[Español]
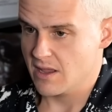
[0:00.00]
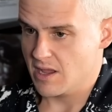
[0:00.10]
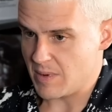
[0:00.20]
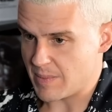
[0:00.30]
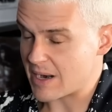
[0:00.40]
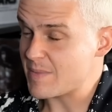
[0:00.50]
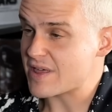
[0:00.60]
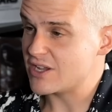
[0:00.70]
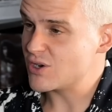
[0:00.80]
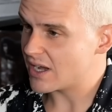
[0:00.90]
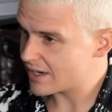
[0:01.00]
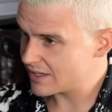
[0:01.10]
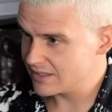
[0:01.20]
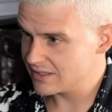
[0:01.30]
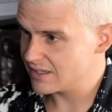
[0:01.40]
me paré, empecé a llorar,
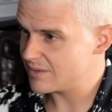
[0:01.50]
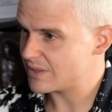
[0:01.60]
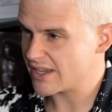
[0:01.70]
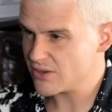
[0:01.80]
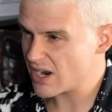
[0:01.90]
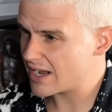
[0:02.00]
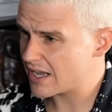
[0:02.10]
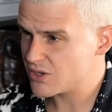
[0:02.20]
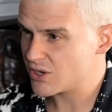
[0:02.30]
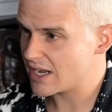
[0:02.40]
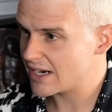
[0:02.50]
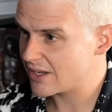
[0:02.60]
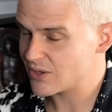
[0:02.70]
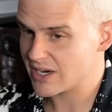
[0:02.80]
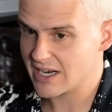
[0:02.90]
empecé a llorar, a llorar,
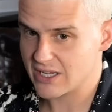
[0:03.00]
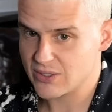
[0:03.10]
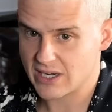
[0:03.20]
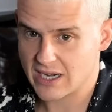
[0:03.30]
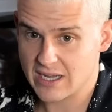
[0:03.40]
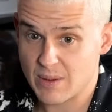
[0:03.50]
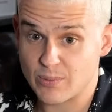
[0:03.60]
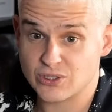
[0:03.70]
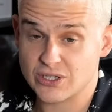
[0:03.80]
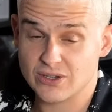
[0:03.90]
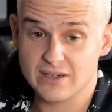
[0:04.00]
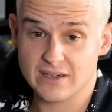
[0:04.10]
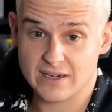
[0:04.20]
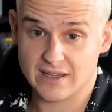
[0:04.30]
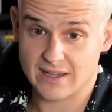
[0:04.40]
a llorar, a llorar, y me
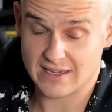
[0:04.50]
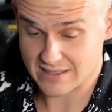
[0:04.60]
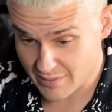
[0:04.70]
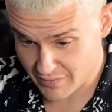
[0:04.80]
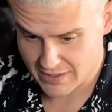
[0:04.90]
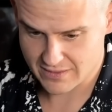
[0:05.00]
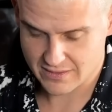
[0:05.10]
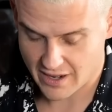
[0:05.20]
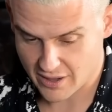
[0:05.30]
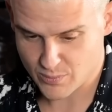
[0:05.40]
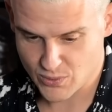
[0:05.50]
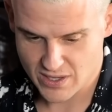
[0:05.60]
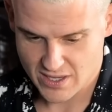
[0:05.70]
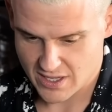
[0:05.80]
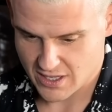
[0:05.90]
pusieron eh, Stefan de Red
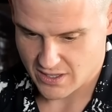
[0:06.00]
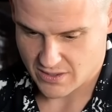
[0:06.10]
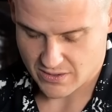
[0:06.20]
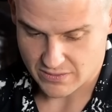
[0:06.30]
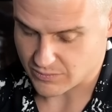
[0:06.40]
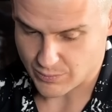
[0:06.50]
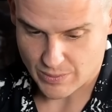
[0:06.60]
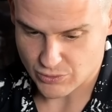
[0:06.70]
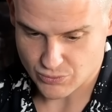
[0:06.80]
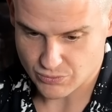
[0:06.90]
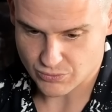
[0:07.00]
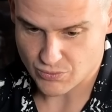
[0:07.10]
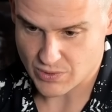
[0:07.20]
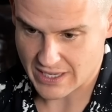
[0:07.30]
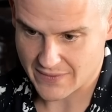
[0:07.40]
Bull, vamos, un,
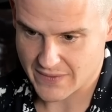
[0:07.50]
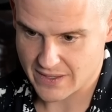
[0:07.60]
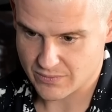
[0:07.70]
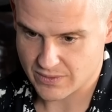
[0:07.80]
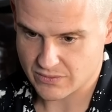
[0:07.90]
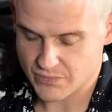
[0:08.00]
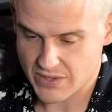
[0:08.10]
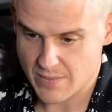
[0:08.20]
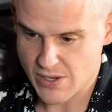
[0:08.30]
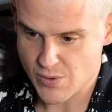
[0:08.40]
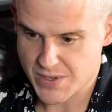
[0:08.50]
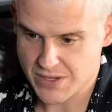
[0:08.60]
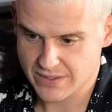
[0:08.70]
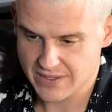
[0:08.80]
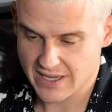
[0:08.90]
un, grande, un amigo
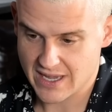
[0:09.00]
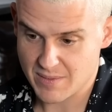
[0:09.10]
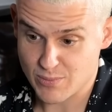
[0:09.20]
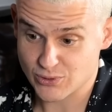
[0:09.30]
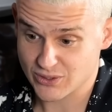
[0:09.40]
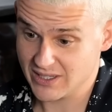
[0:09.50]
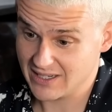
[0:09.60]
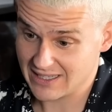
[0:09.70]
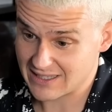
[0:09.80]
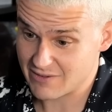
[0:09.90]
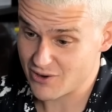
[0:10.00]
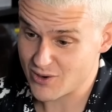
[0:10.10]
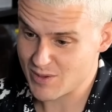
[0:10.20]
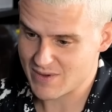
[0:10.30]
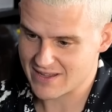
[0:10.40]
mío, eh, me puso al teléfono
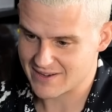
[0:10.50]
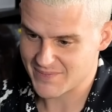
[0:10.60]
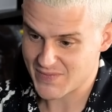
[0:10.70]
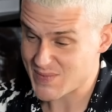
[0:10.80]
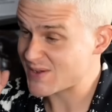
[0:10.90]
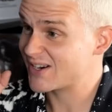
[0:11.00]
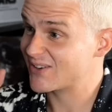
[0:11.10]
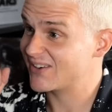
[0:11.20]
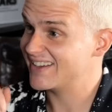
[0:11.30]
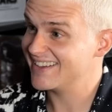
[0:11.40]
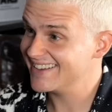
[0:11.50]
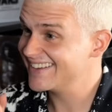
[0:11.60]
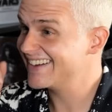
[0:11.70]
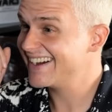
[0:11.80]
con mi madre. Y empezó a hablar con ella. ¡Qué